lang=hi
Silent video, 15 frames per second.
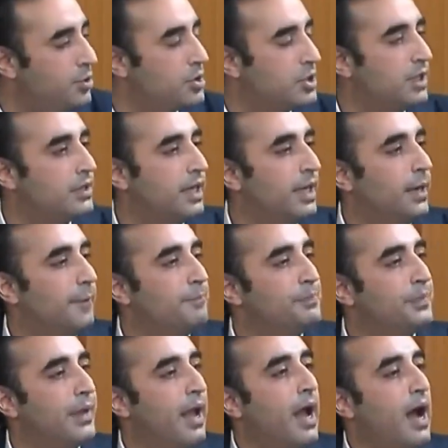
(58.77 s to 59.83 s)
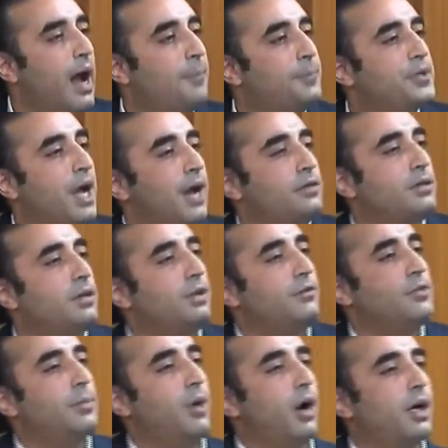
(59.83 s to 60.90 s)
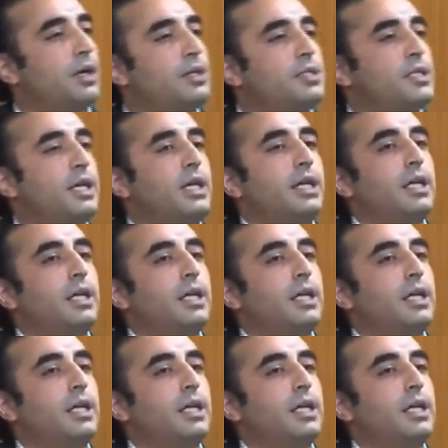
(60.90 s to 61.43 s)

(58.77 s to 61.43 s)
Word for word: पूछ रहे थे आप चार्टर ऑफ डेमोक्रेसी